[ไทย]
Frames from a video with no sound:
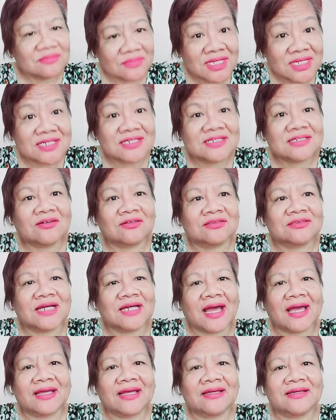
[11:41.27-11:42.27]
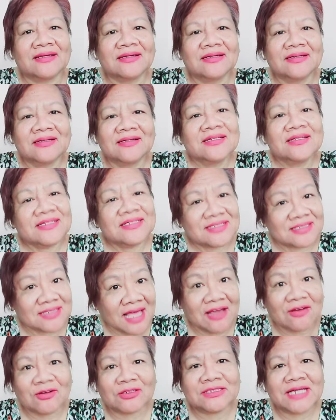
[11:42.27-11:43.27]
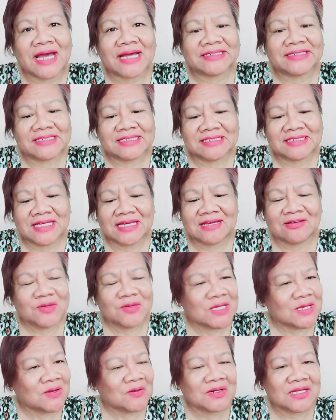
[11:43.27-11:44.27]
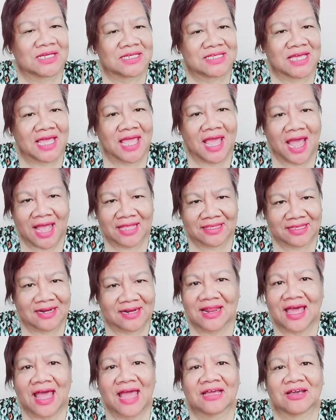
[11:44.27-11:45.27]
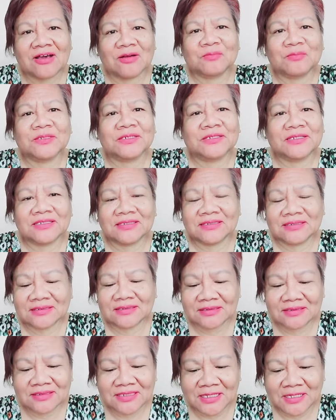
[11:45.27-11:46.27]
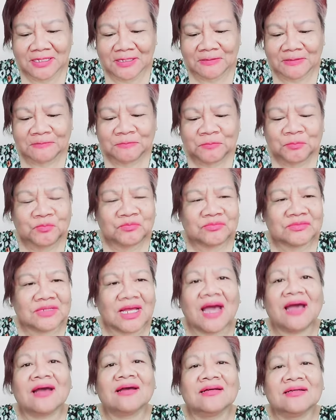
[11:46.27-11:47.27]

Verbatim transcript: นี่คือคนไทยนิสัยคนไทยจริงๆ ดีก็ดีใจหายถ้าร้ายก็มึงเอ้ยนะ